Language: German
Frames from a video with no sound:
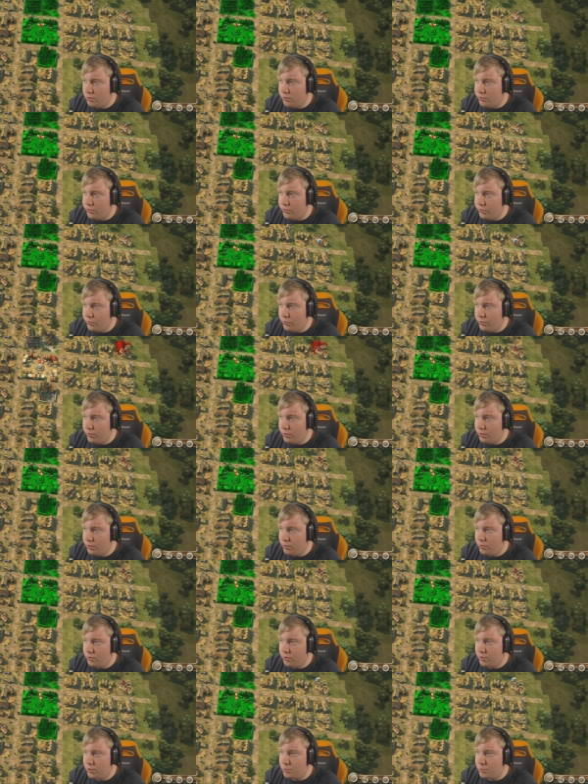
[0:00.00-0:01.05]
So,
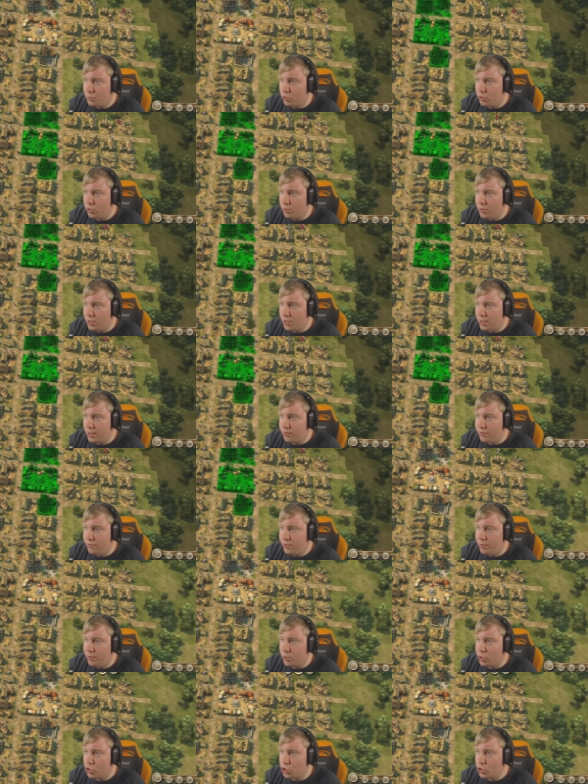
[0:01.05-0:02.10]
und bekommen dann gleich
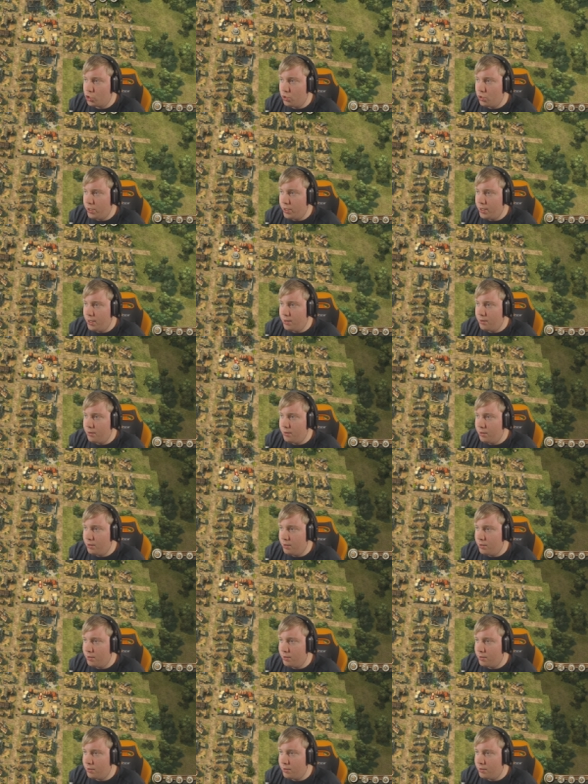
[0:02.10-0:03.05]
viel mehr Steuern.